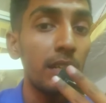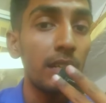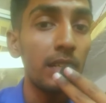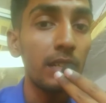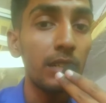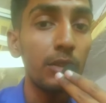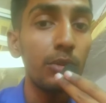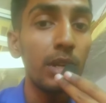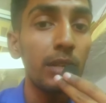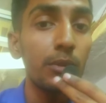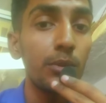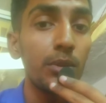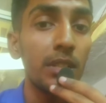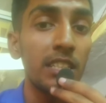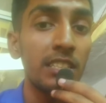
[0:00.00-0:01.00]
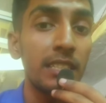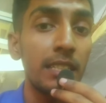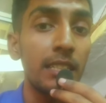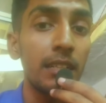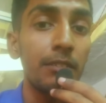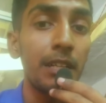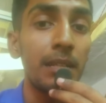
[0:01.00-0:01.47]
क्यू कोड
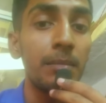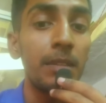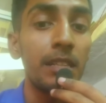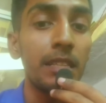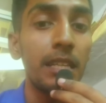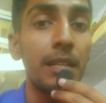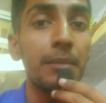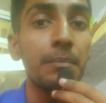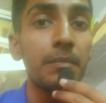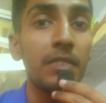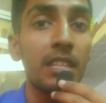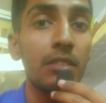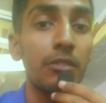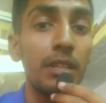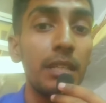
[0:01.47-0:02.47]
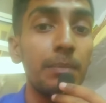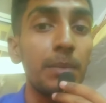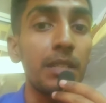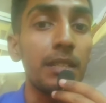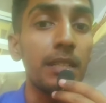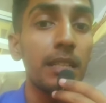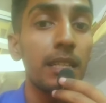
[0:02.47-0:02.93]
स्टिकर वाले मिलते हैं वहीं
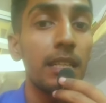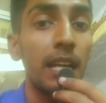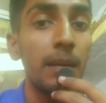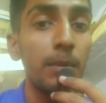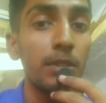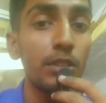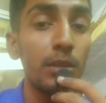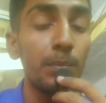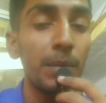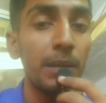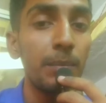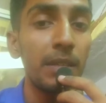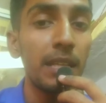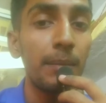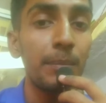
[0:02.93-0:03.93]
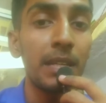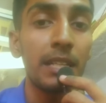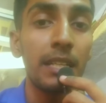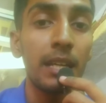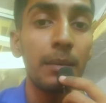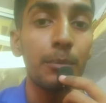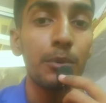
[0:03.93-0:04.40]
पर अमेजोन पे में
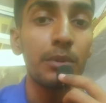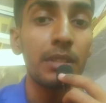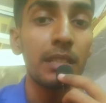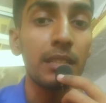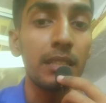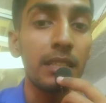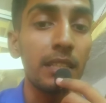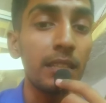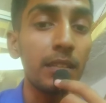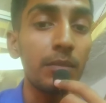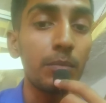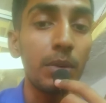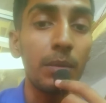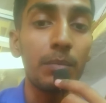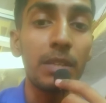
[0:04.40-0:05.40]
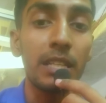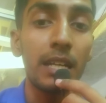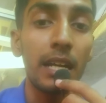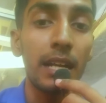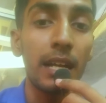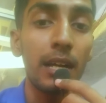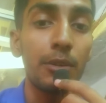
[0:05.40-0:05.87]
मैंने आपको
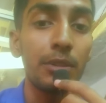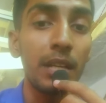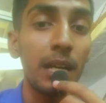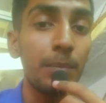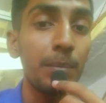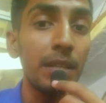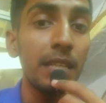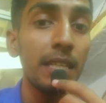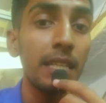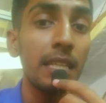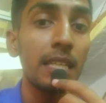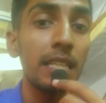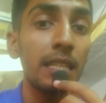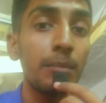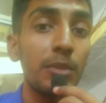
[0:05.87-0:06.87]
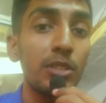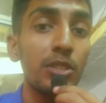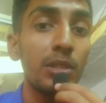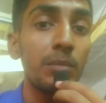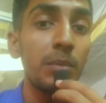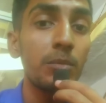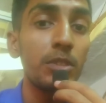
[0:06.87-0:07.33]
दिखा रहा हूँ यहाँ पे कि
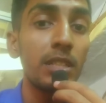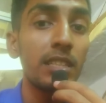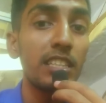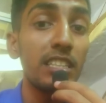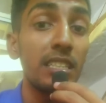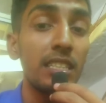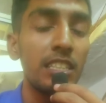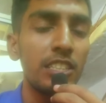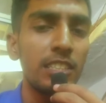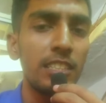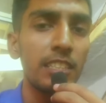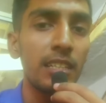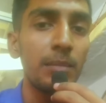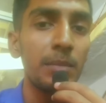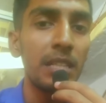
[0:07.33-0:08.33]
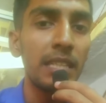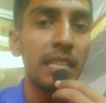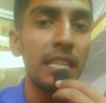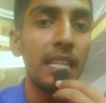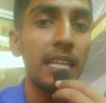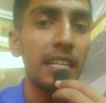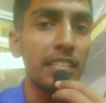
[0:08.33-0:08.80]
अमेजोन में मुझे तीन स्टिकर
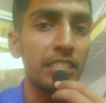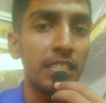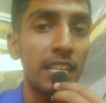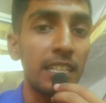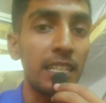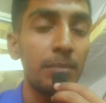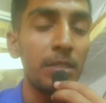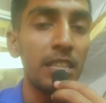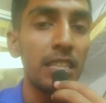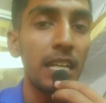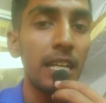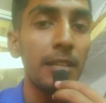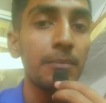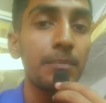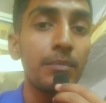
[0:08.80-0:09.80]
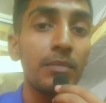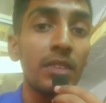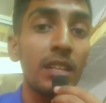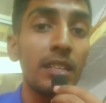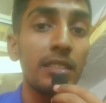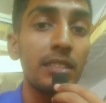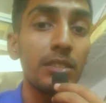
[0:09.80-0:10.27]
मिलते हैं एक स्टैंडी मिलता
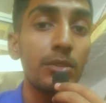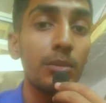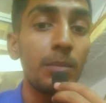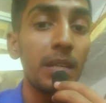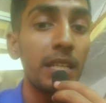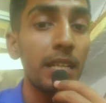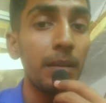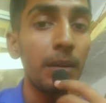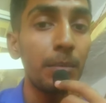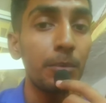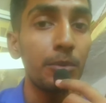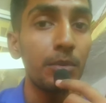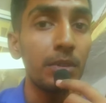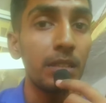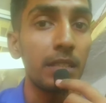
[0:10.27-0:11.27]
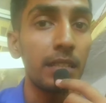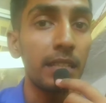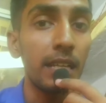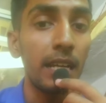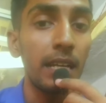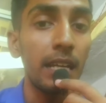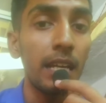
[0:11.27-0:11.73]
है जिसको मैंने आपको
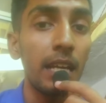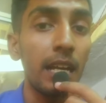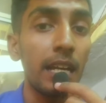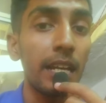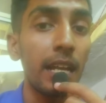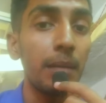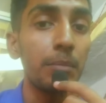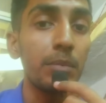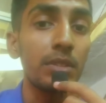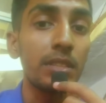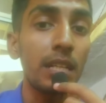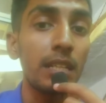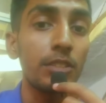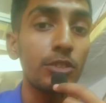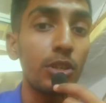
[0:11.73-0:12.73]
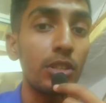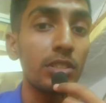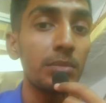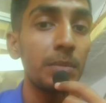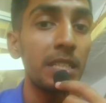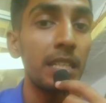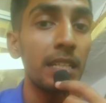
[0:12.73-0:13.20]
दिखाया है अगर आप इसका
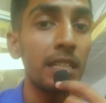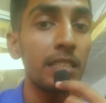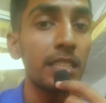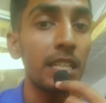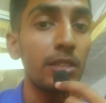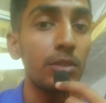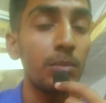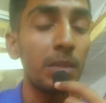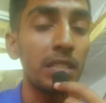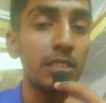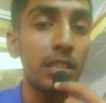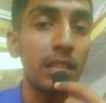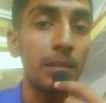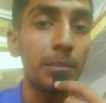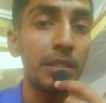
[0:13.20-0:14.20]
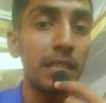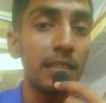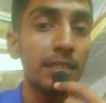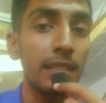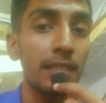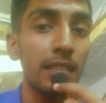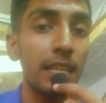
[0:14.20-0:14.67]
शॉर्ट्स भी देखना चाहें तो मेरे चैनल पे
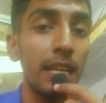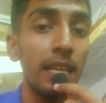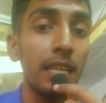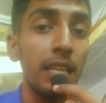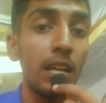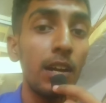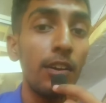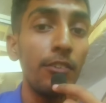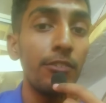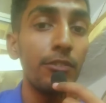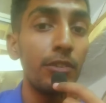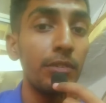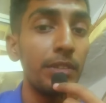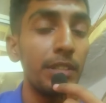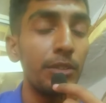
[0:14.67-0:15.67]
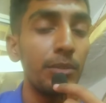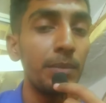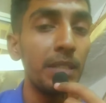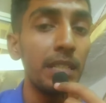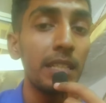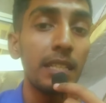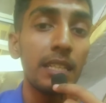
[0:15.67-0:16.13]
देख सकते हैं और फुल वीडियो
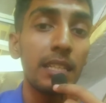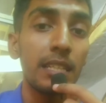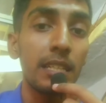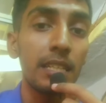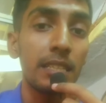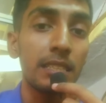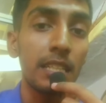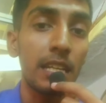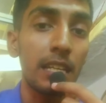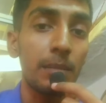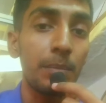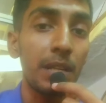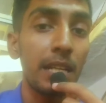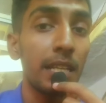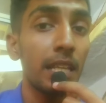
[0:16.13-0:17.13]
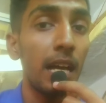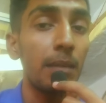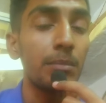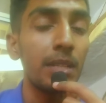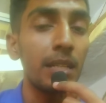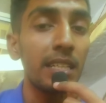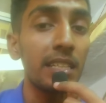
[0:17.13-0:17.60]
भी चैनल पर है
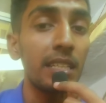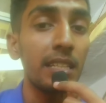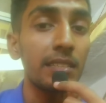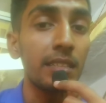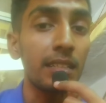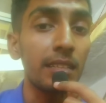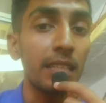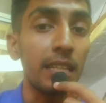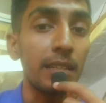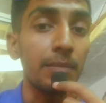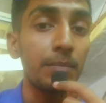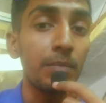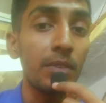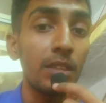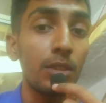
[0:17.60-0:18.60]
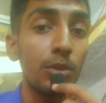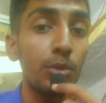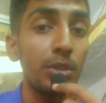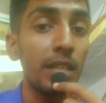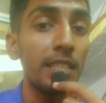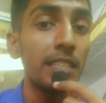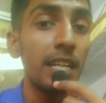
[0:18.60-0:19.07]
आप जाके देख सकते हैं
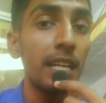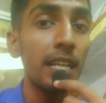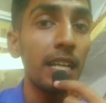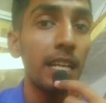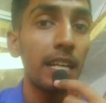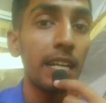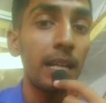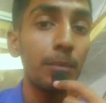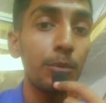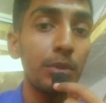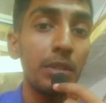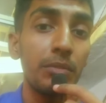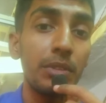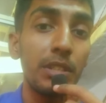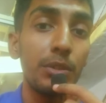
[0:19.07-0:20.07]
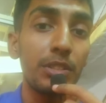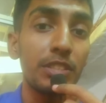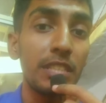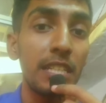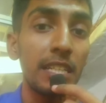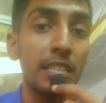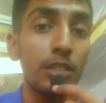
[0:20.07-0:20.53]
तो यही था अगर आपको ये वीडियो
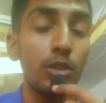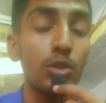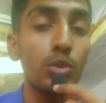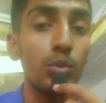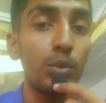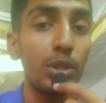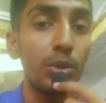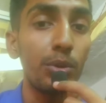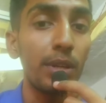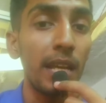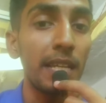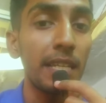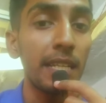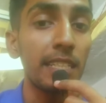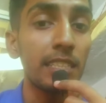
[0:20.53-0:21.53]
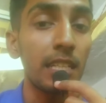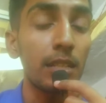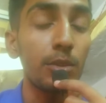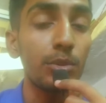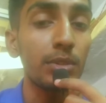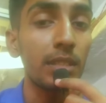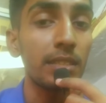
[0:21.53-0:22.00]
अच्छी लगी हो तो वीडियो को लाइक करें
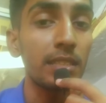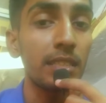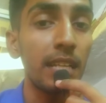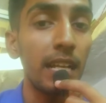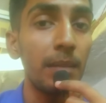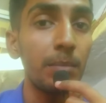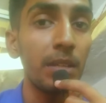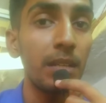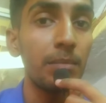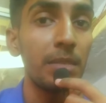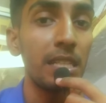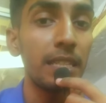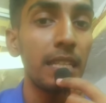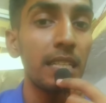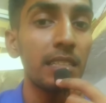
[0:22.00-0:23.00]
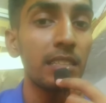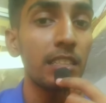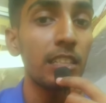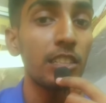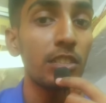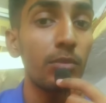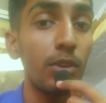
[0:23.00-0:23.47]
चैनल को सब्सक्राइब करें मिलते हैं
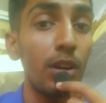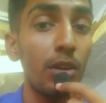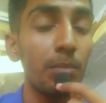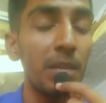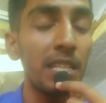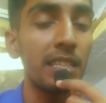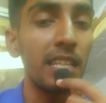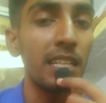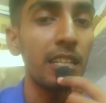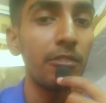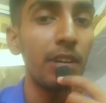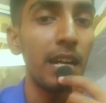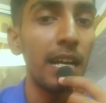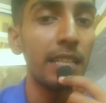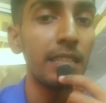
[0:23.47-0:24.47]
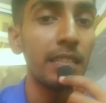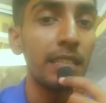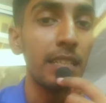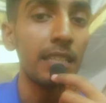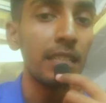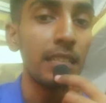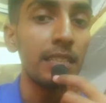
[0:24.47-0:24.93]
किसी नेक्स्ट ब्लॉग में धन्यवाद
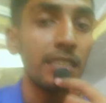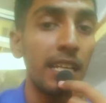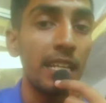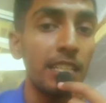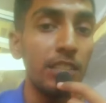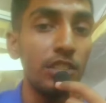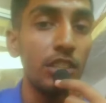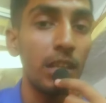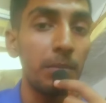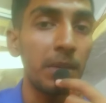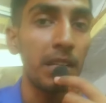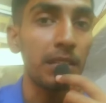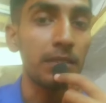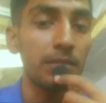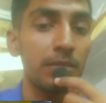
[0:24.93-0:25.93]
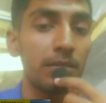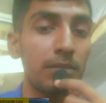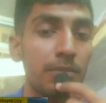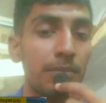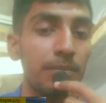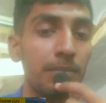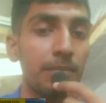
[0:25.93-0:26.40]
जय हिंद जय
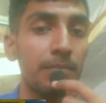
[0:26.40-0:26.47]
भारत